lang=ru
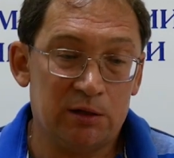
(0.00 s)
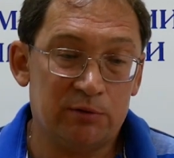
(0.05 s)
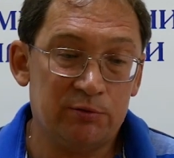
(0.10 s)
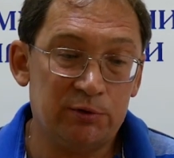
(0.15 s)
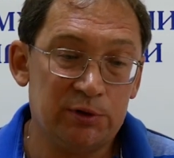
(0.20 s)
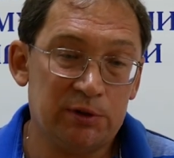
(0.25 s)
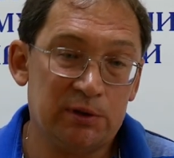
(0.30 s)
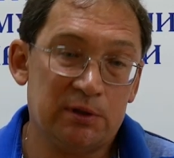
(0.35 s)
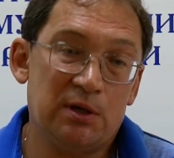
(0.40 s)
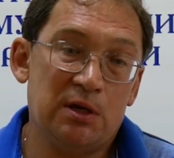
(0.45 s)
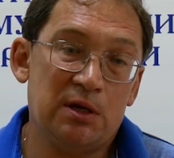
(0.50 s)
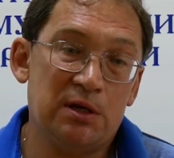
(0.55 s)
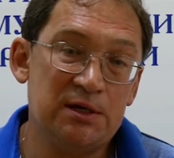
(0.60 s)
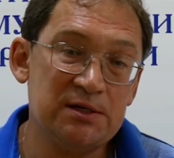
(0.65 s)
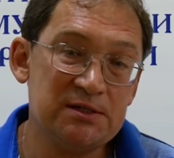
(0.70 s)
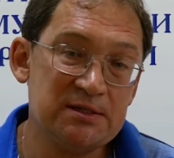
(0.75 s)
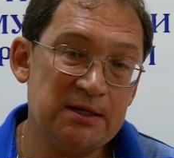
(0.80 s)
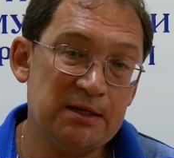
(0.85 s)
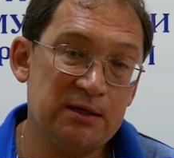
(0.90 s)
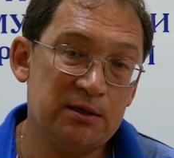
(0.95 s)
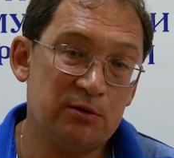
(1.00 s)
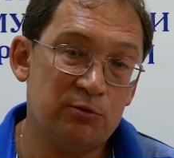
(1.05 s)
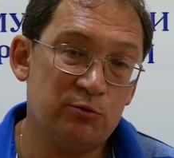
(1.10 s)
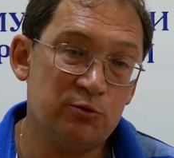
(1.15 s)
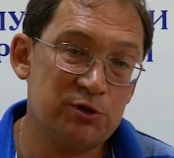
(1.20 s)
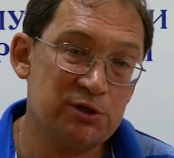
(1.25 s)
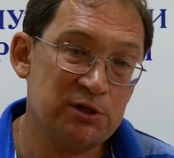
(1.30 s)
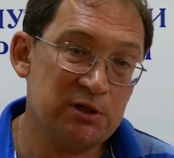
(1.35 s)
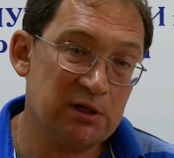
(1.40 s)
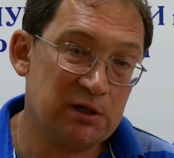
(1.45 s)
Так вот, если
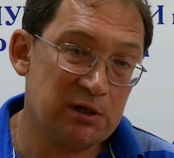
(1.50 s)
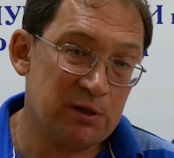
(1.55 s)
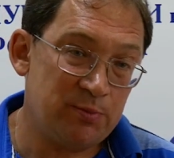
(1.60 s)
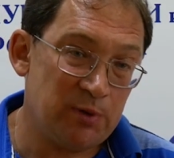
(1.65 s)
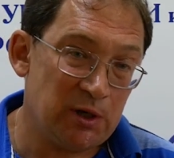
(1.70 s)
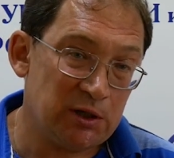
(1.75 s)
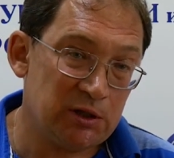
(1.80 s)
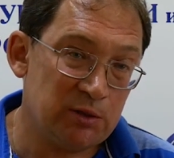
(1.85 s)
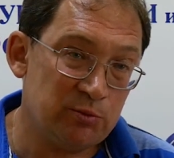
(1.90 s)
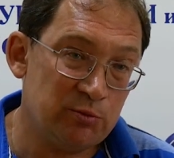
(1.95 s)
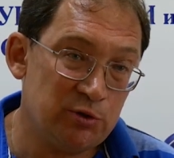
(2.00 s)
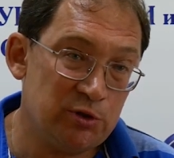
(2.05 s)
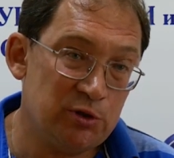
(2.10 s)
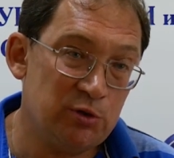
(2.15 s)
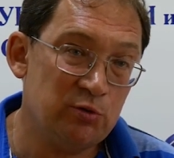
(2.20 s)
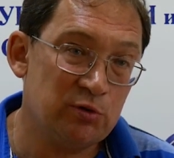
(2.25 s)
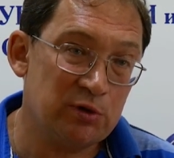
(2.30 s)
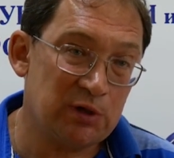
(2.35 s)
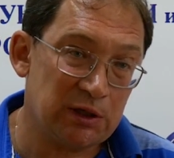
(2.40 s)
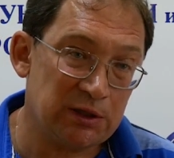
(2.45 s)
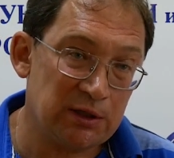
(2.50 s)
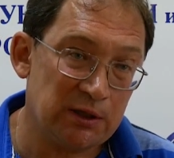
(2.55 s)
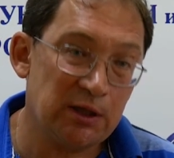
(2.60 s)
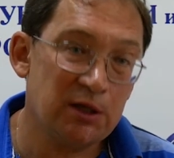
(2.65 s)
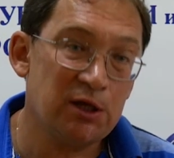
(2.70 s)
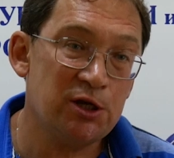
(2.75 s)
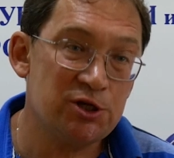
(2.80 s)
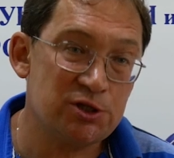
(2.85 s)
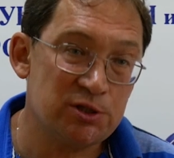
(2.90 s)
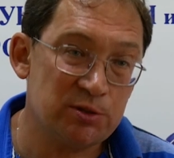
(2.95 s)
уже к пятому дню, к
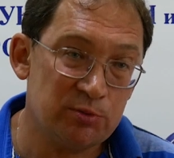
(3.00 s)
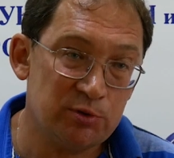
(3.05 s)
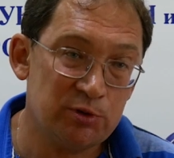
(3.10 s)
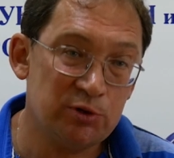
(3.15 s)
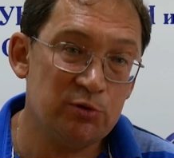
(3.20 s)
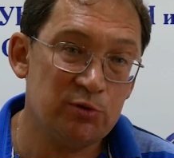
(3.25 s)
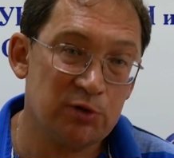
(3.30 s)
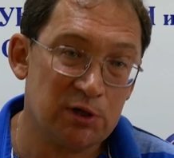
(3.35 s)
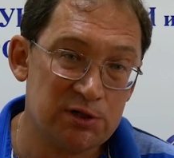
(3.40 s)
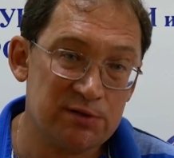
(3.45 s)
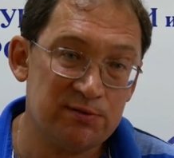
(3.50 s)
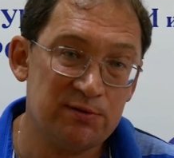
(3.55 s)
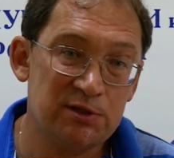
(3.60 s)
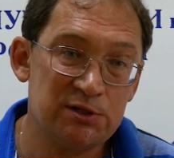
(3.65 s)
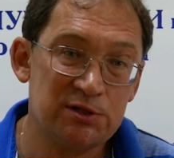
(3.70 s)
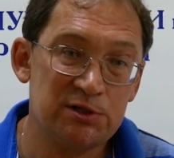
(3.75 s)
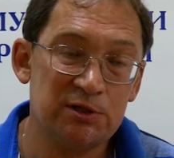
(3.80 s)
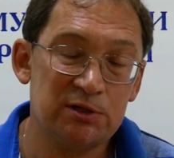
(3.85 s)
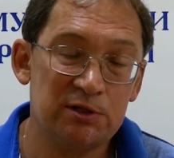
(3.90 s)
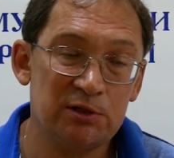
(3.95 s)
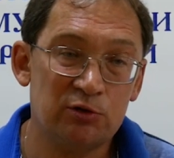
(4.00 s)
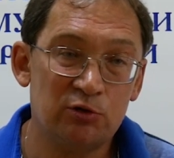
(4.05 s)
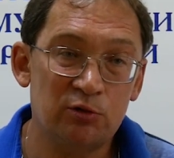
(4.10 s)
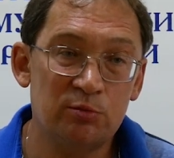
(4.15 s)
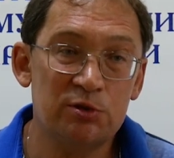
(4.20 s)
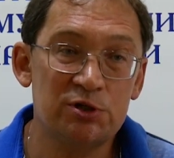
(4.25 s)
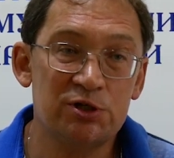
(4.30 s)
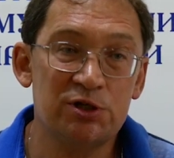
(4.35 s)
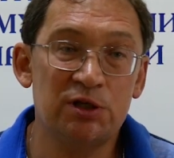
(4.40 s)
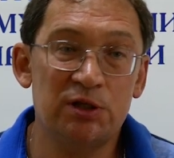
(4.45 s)
аналогичному дню развития
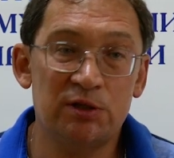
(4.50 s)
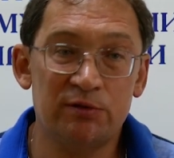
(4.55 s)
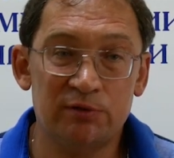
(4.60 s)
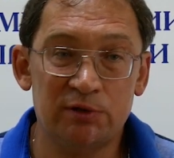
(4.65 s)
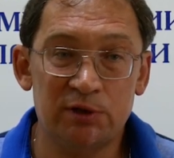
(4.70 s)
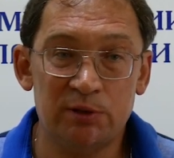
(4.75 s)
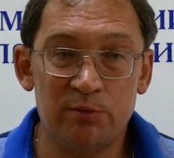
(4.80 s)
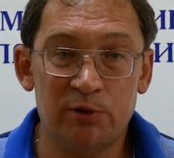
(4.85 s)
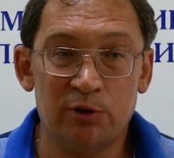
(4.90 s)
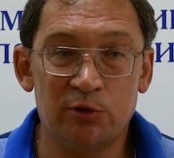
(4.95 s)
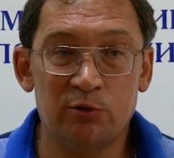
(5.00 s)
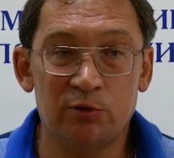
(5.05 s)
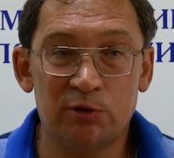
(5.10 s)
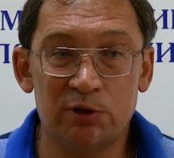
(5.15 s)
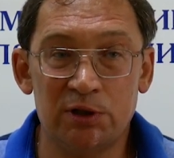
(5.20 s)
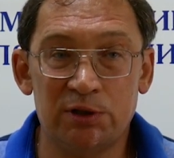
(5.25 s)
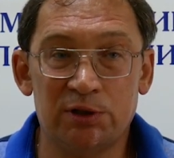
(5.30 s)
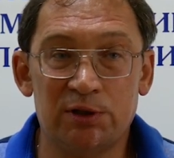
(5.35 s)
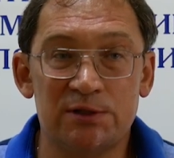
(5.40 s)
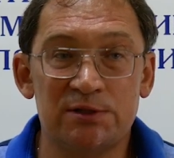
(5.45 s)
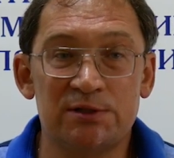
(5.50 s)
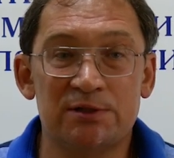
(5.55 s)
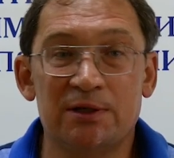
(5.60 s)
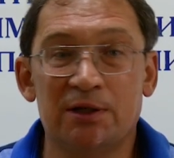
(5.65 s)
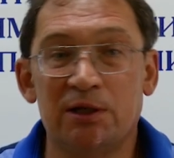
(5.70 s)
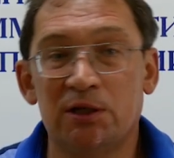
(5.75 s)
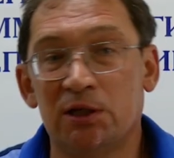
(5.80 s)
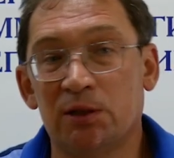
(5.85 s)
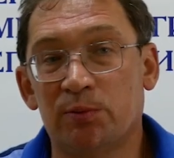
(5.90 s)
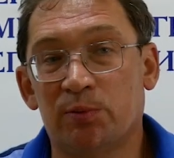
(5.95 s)
у мышиного эмбриона это
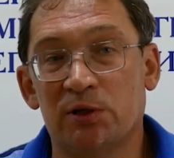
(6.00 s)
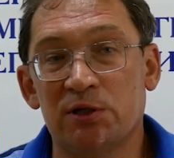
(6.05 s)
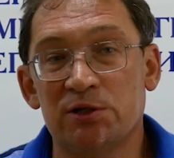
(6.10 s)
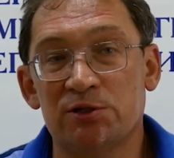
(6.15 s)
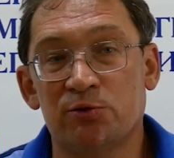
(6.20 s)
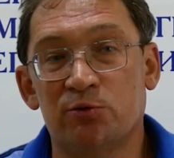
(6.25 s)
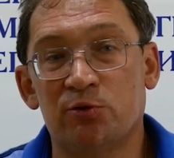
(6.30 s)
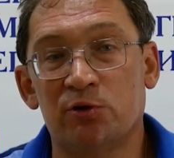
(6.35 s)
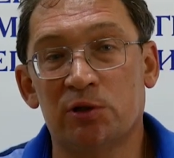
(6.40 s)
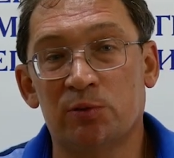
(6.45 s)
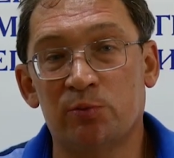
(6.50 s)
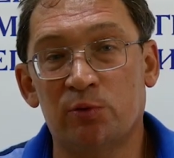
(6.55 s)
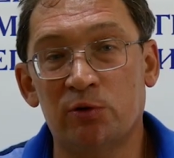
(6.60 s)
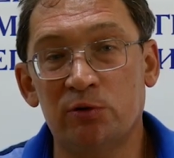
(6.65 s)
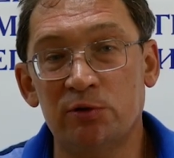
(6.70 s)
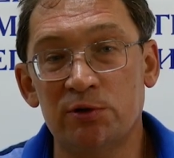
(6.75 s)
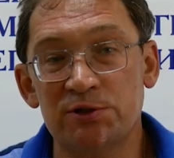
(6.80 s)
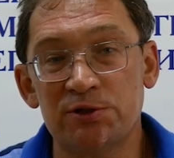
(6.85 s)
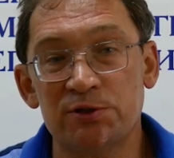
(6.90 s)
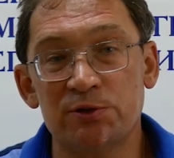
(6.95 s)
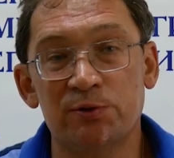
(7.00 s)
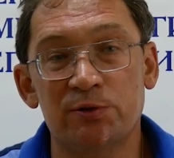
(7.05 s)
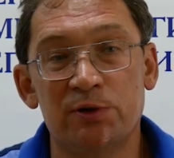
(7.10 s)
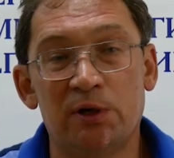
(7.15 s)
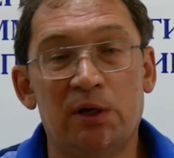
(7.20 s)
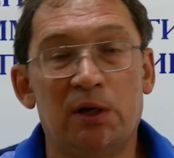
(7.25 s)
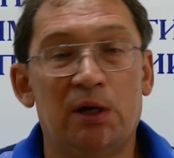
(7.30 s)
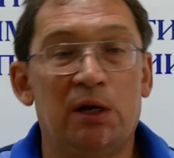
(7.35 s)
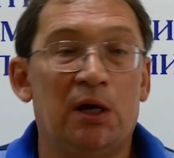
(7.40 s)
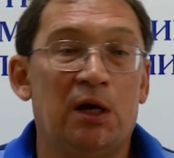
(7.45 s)
разделение происходит полностью,
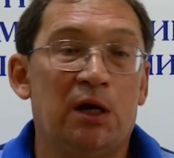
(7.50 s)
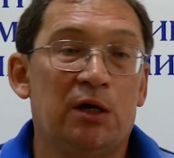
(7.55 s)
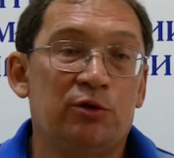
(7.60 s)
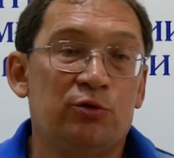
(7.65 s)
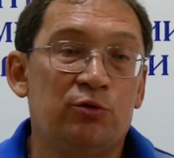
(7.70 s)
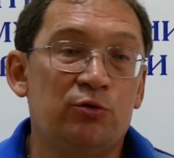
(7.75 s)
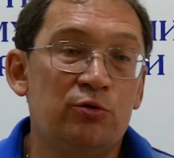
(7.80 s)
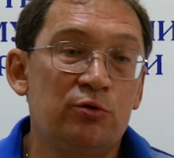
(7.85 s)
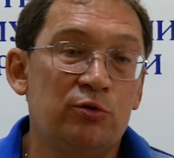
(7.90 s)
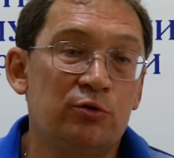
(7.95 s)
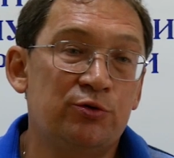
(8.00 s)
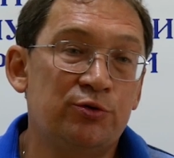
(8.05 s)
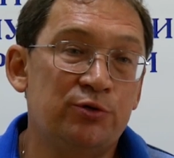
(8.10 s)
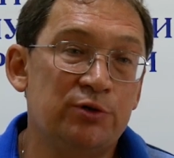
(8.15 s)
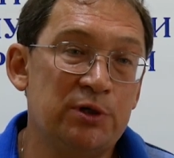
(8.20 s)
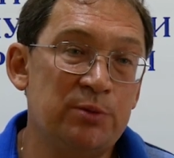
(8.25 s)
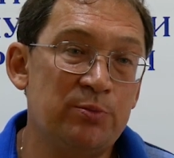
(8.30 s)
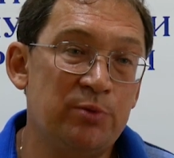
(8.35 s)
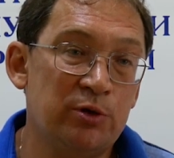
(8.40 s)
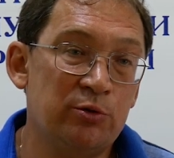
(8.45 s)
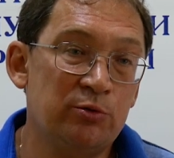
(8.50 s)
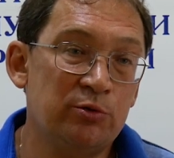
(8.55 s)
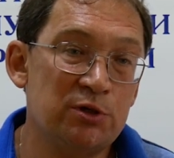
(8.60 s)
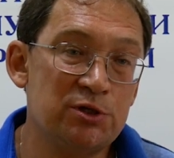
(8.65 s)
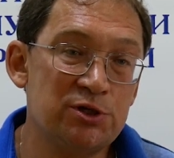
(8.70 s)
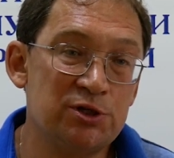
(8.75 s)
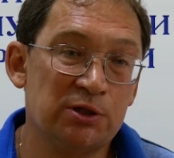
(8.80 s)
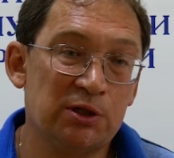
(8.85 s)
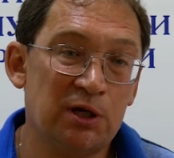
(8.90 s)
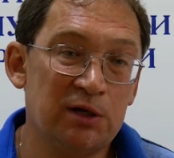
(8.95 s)
то у
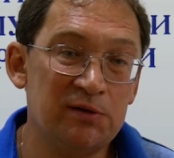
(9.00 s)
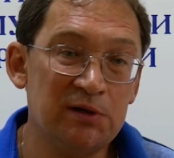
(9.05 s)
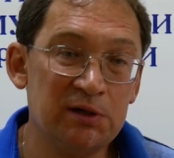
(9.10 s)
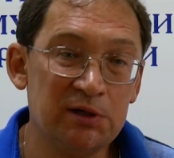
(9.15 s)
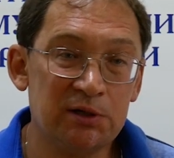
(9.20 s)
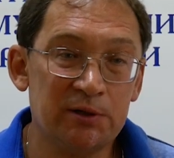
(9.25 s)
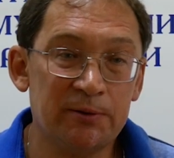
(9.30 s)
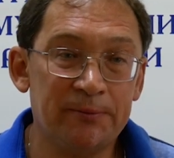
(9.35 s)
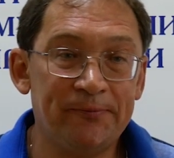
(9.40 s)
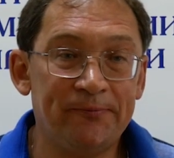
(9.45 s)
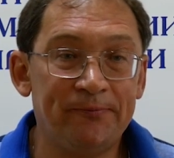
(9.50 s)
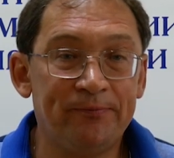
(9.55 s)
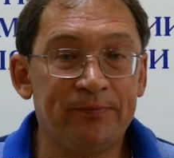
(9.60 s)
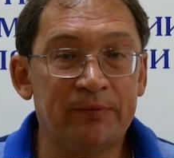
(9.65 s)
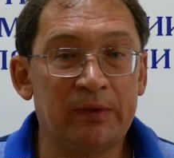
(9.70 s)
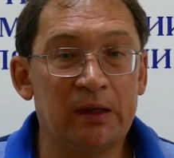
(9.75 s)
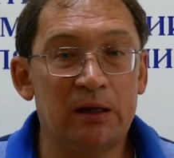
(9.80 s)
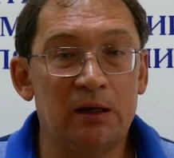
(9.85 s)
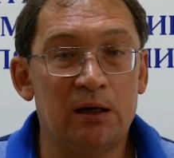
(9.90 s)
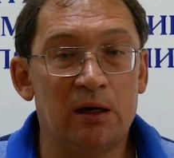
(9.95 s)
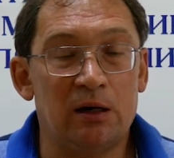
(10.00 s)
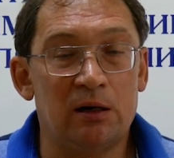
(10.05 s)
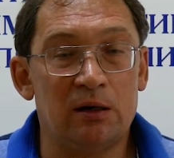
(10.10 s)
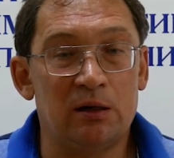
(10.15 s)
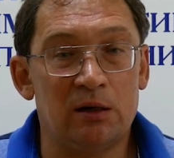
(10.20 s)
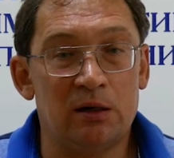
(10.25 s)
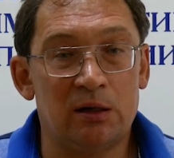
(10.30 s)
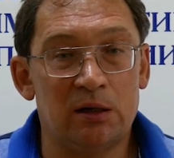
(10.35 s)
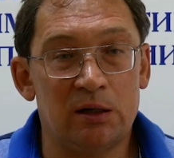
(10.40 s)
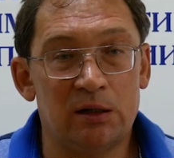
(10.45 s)
эмбриона человека
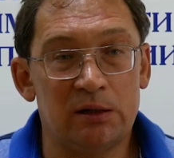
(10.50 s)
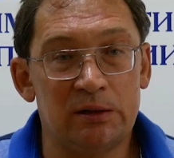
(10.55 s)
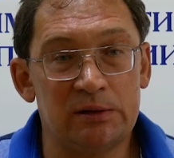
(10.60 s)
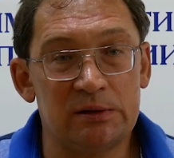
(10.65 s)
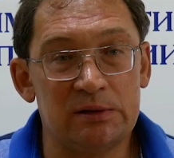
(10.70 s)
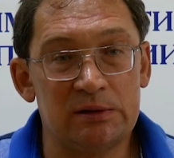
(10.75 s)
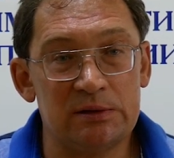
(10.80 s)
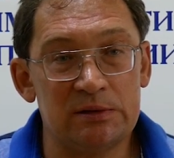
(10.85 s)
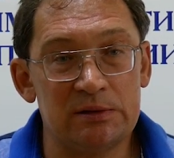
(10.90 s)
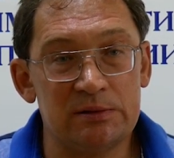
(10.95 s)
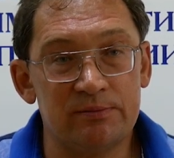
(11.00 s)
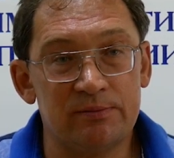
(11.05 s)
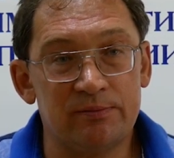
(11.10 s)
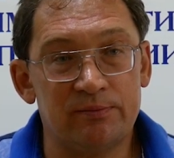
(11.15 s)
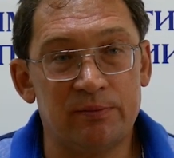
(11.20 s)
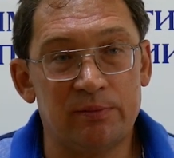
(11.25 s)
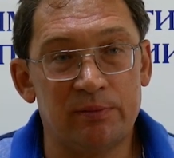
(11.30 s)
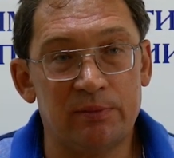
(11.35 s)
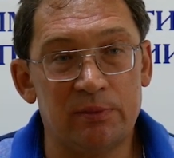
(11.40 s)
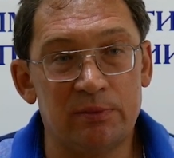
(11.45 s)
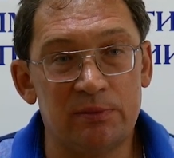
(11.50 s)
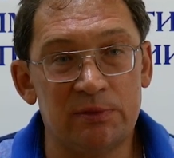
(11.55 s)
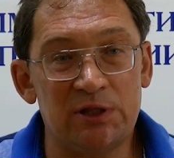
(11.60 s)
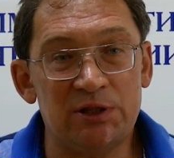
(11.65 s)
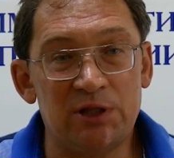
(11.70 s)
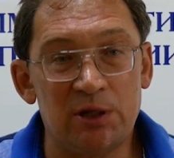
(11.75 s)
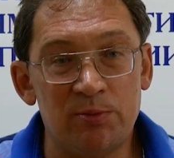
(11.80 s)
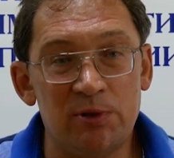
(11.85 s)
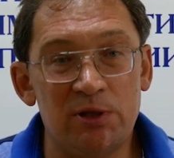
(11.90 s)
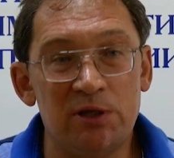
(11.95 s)
э,
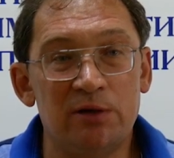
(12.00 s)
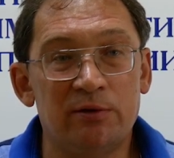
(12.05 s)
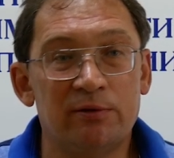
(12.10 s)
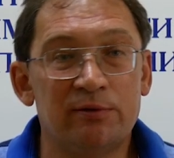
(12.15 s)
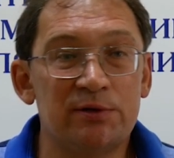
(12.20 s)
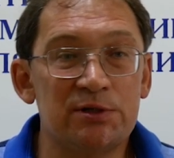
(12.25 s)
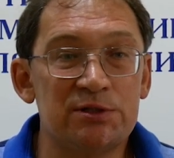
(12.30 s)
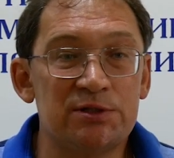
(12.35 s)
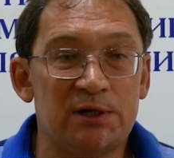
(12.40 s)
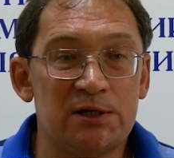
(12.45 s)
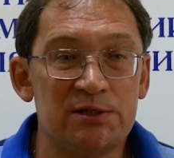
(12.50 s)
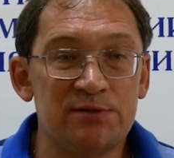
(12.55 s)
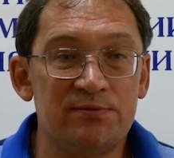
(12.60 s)
детерминированность